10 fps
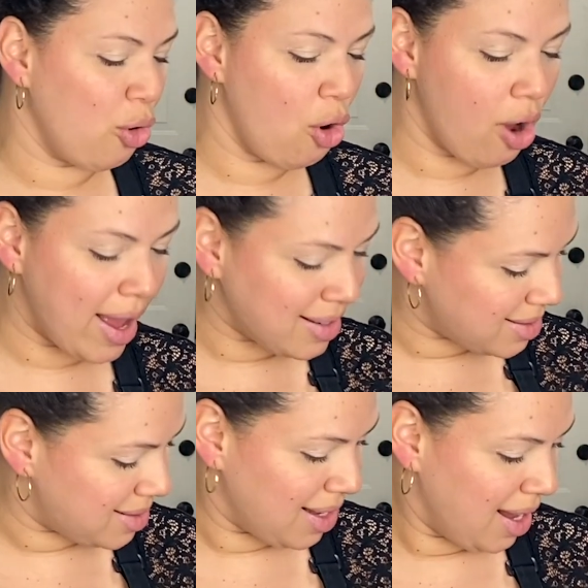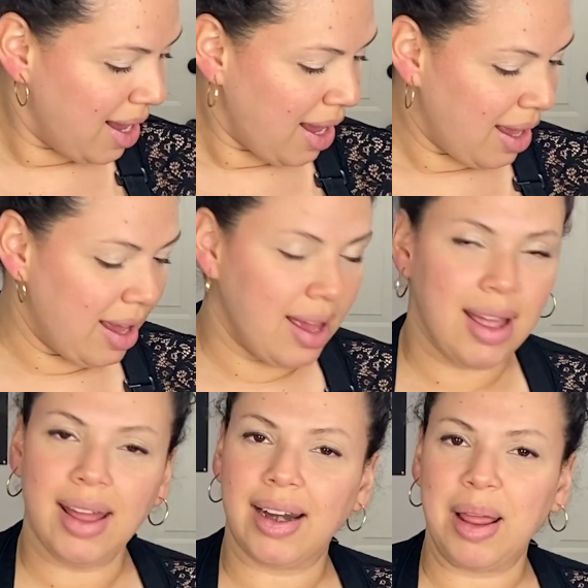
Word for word: No es eh,